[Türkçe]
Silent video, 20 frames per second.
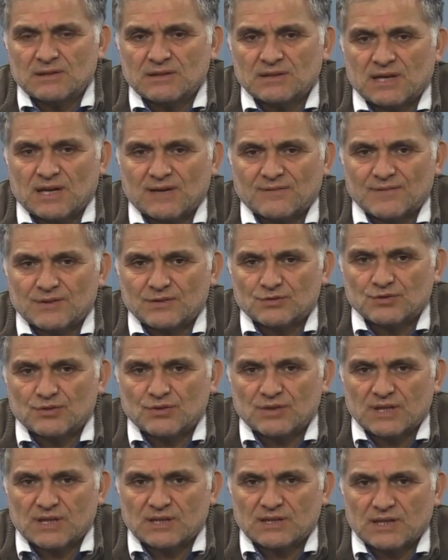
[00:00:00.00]
Irak ve
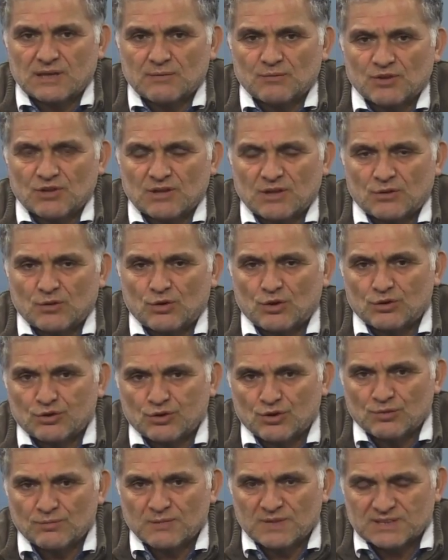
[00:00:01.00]
Suriye'de bunların
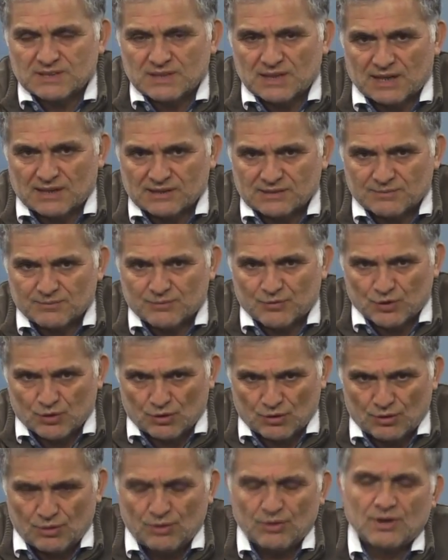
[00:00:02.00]
öldürülmesi lazım
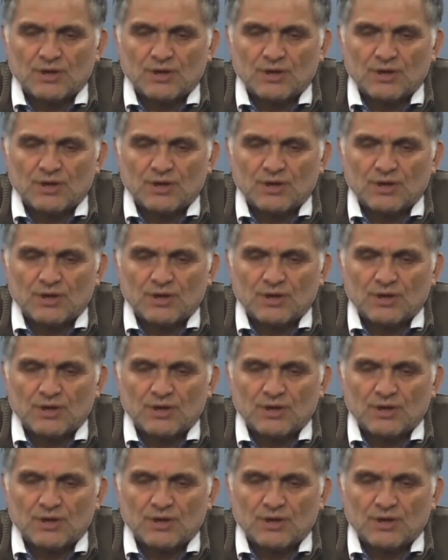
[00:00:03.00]
diyor.